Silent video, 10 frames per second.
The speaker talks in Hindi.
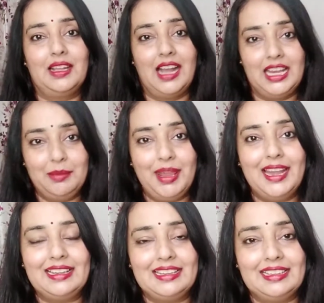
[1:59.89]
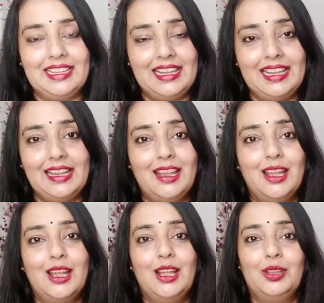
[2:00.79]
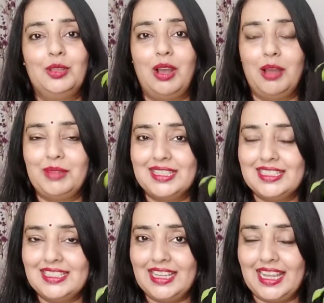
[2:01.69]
खाने में ऐड करते हैं तो अमेजिंग